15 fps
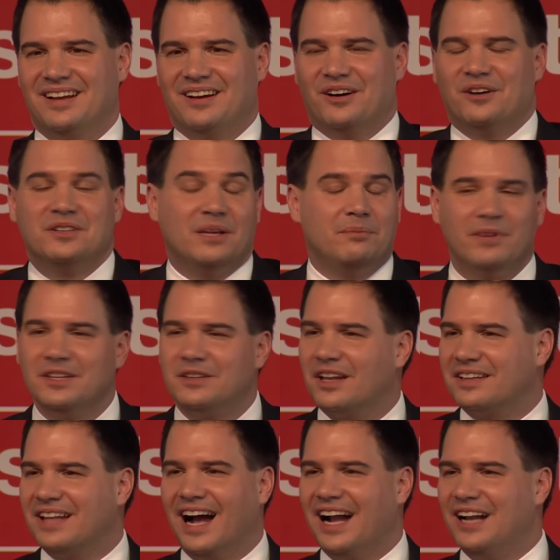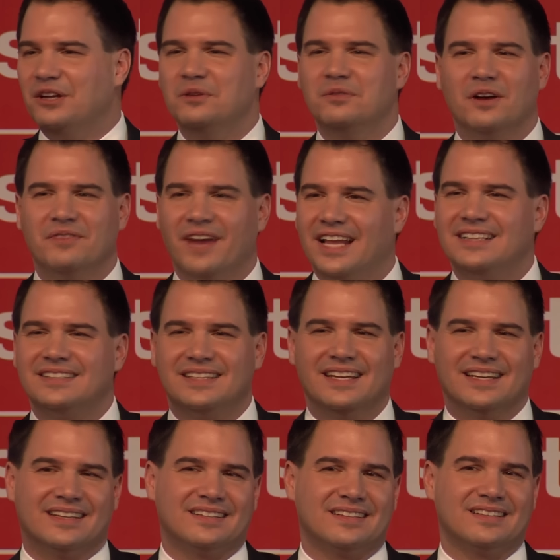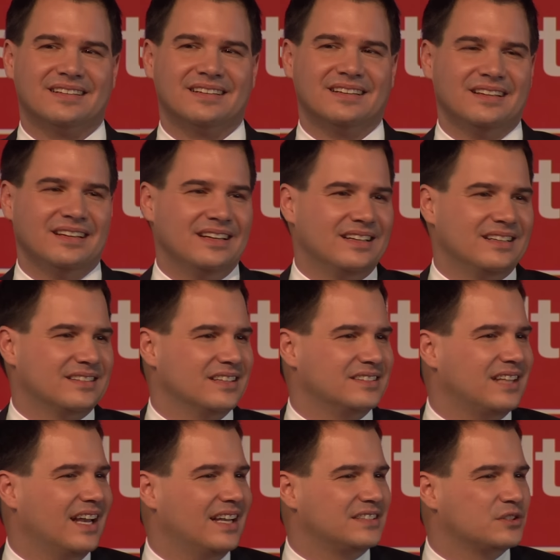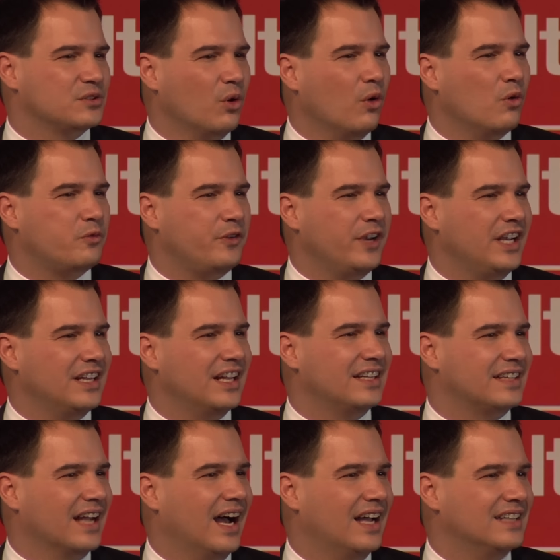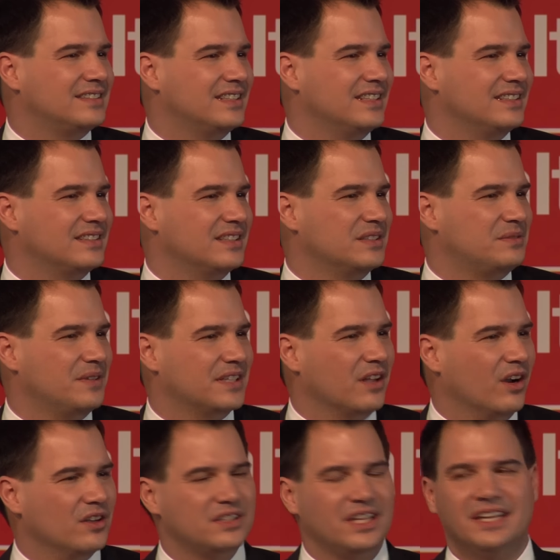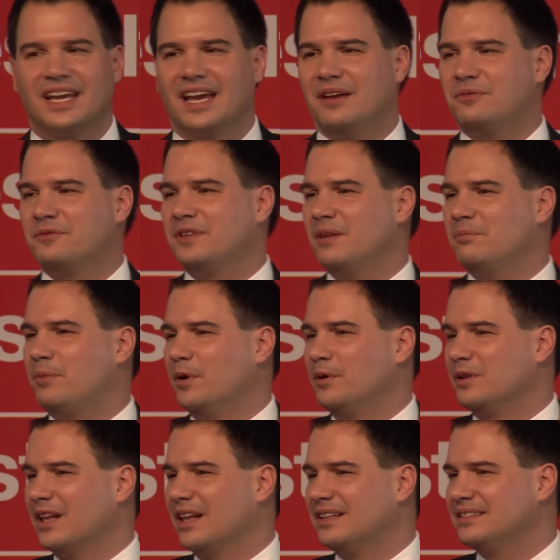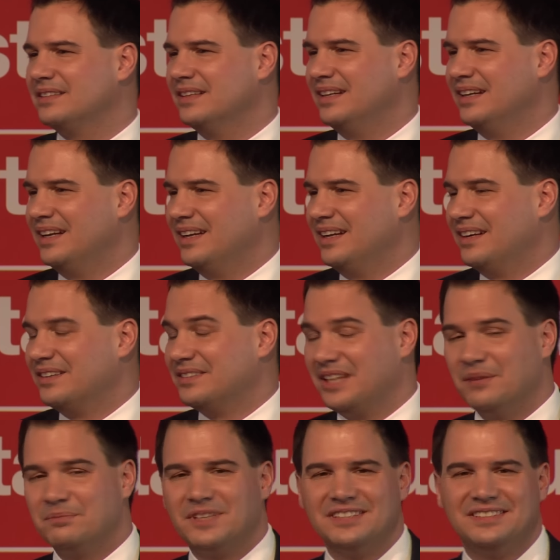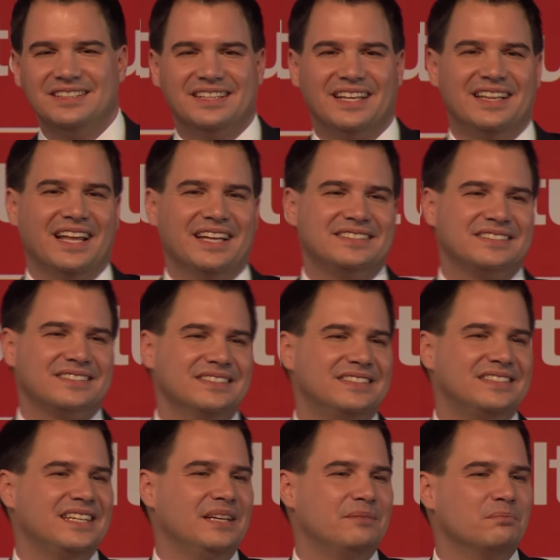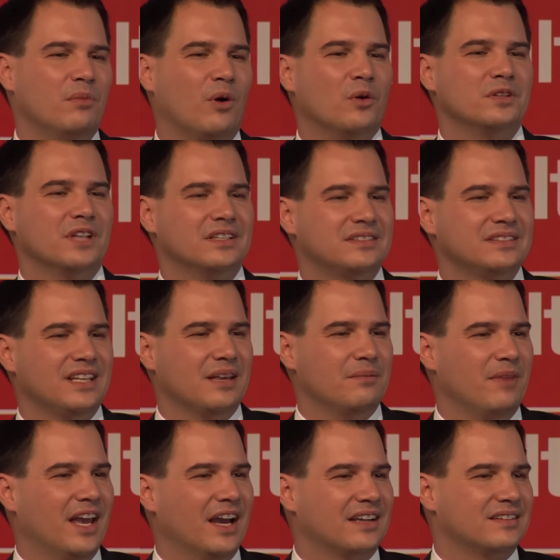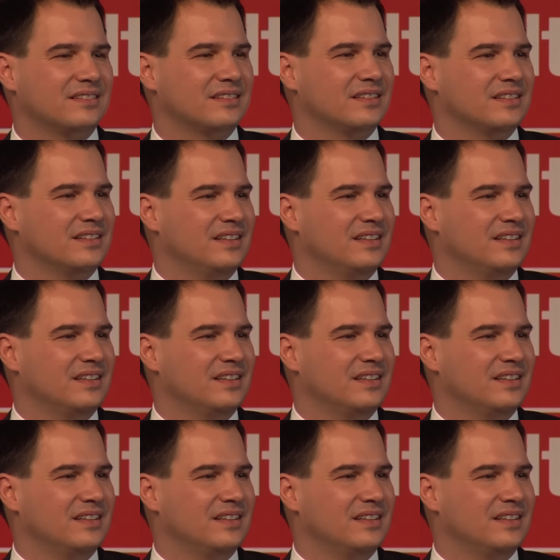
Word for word: Und ich bin total überwältigt, dass heute so viele da sind, dass wir da die Kräfte bündeln. Und ich habe das in den letzten sieben Monaten gemerkt